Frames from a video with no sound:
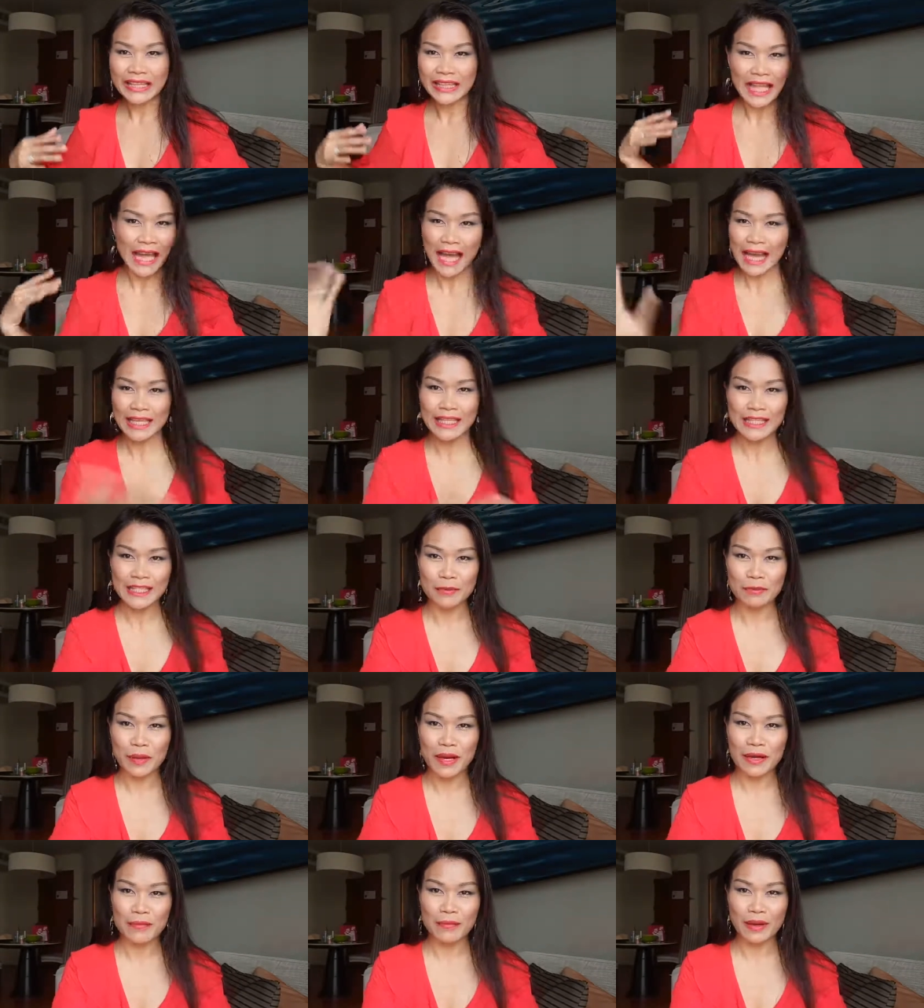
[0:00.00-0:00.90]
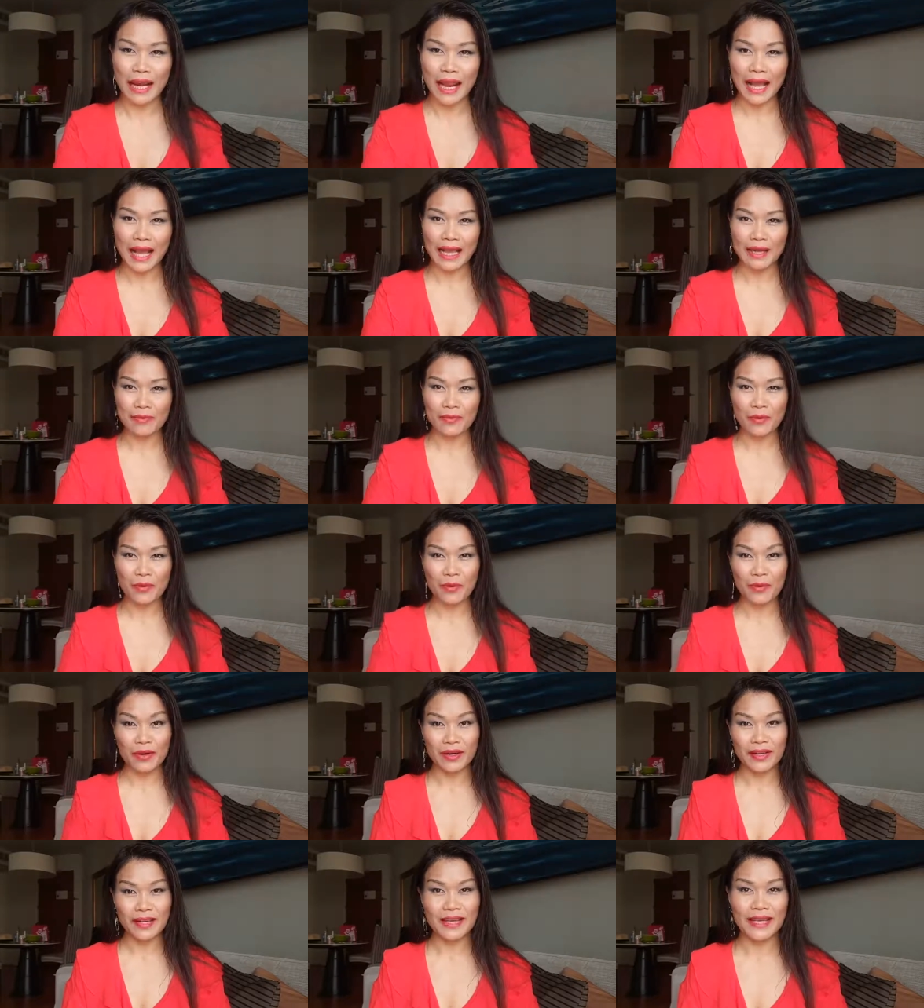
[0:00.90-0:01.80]
ท่าที่จะเพิ่มพลังให้พวกคุ
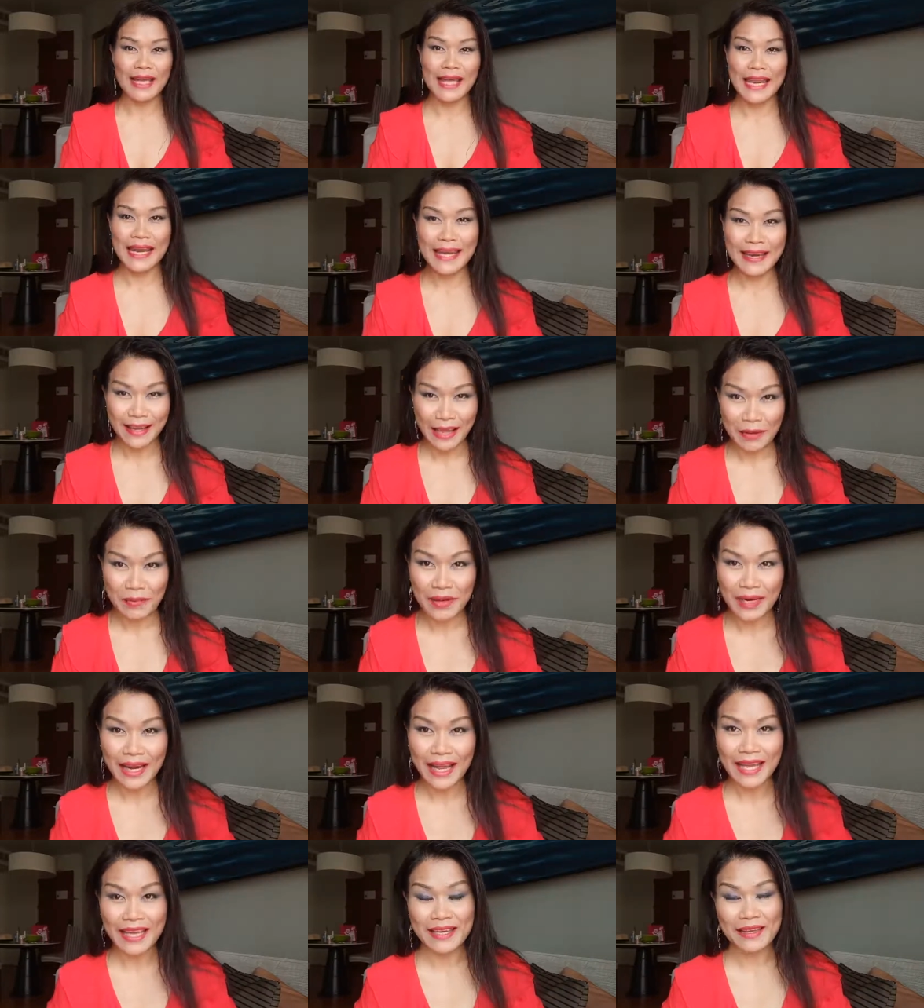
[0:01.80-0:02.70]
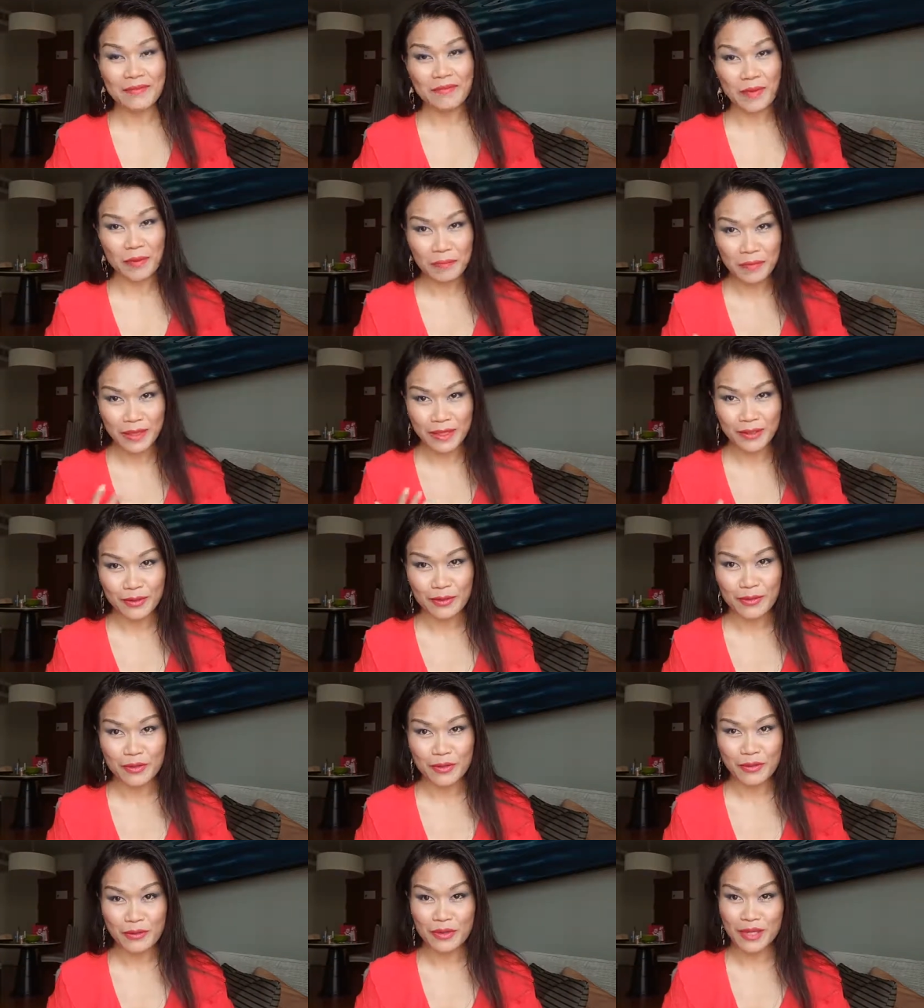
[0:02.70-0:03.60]
ณเลย เหนื่อยเมื่อไหร่ มาเปิดดู
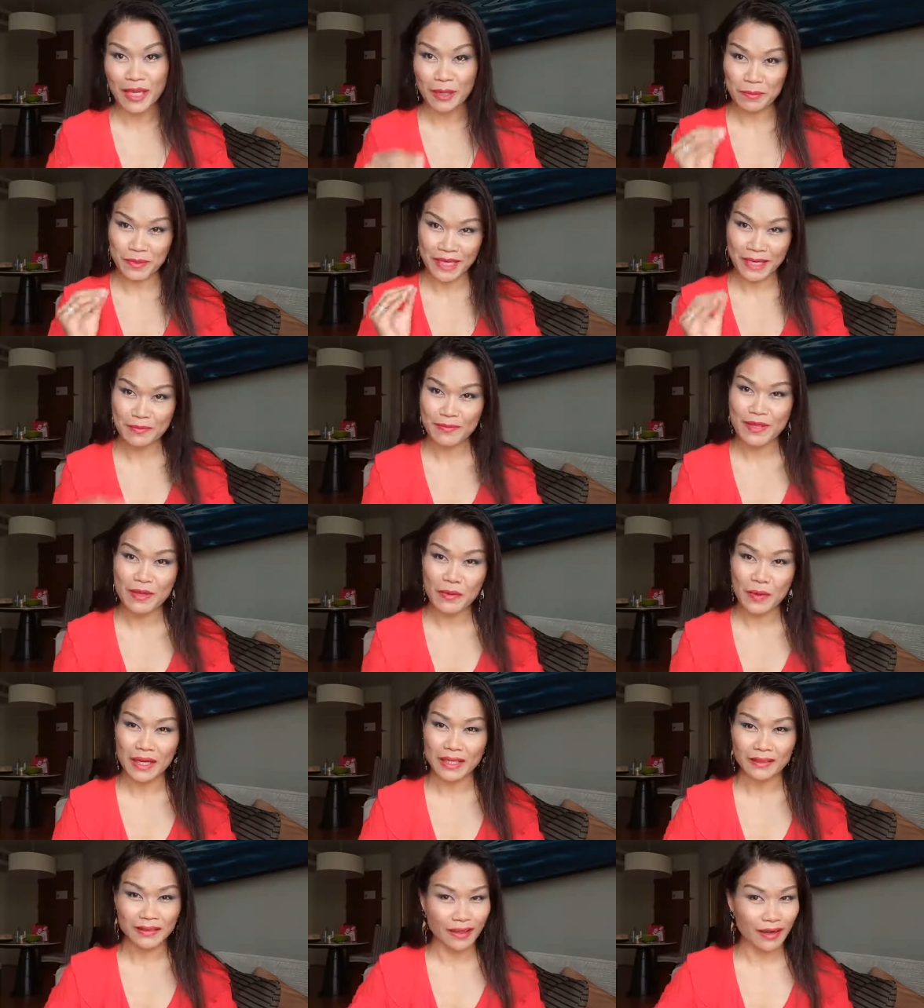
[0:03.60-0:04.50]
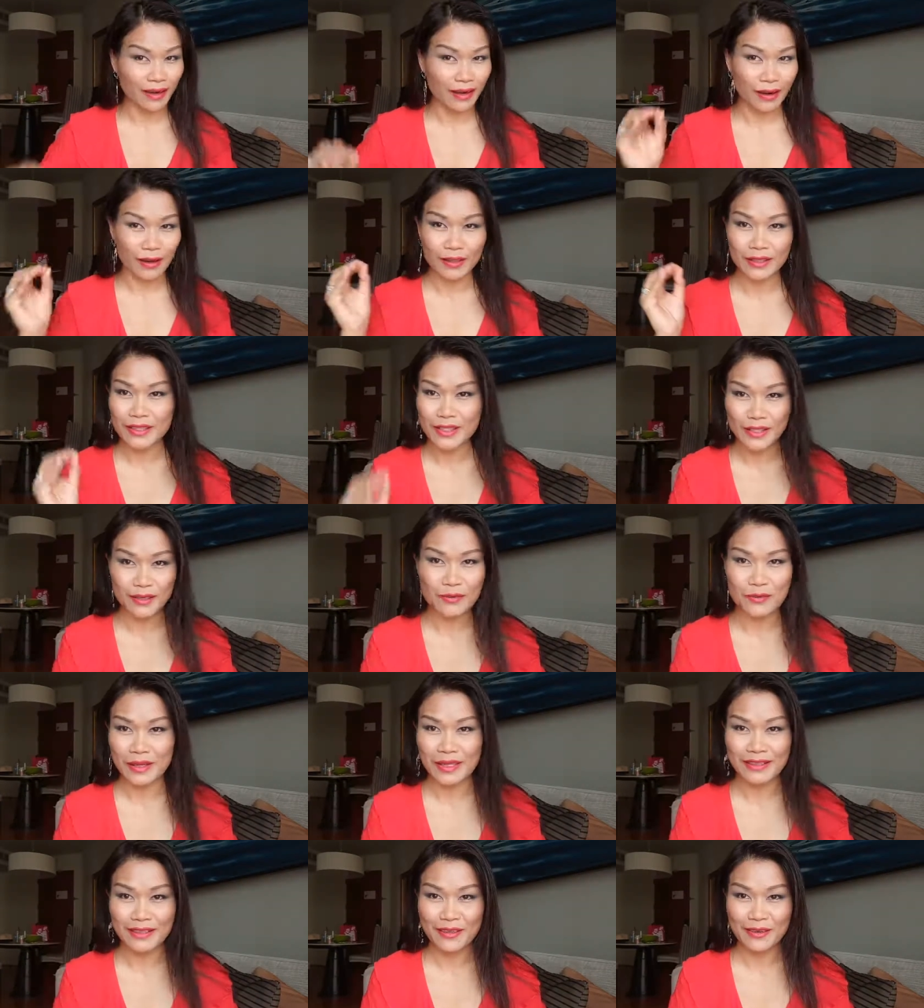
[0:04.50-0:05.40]
ครูเก็บคลิปนี้ไว้ตลอดชี
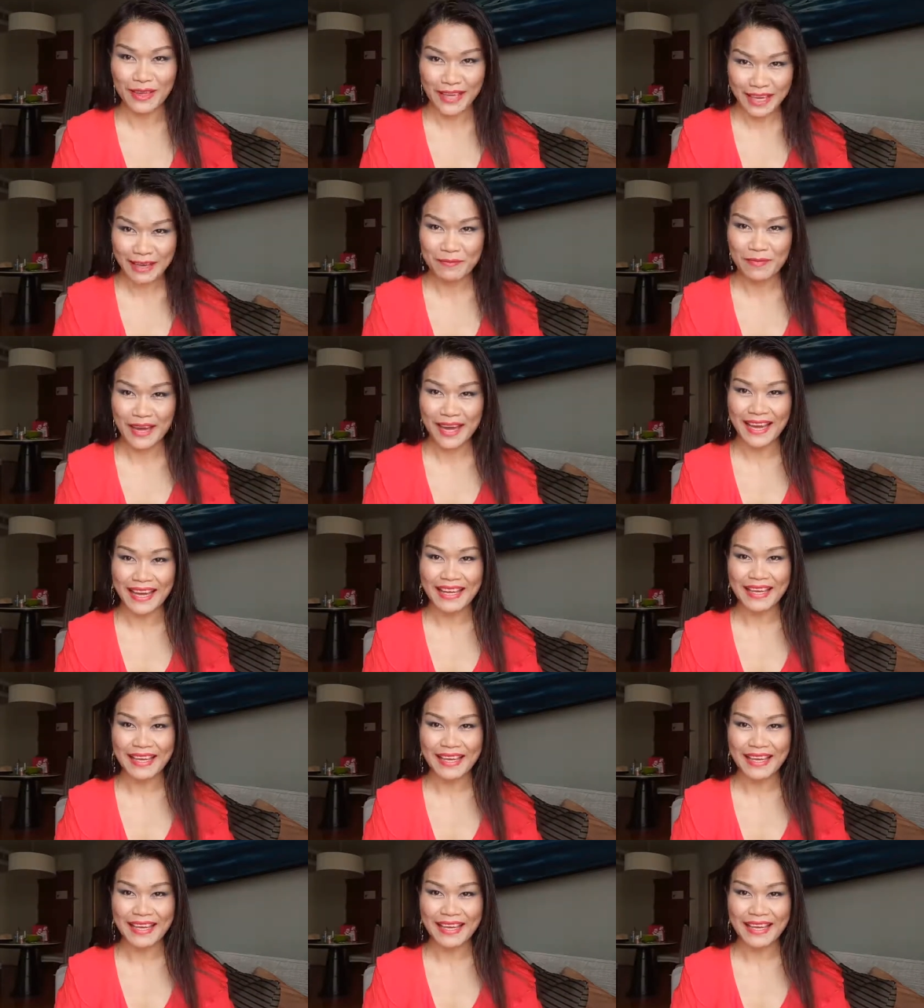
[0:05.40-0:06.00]
วิต โอเคไหม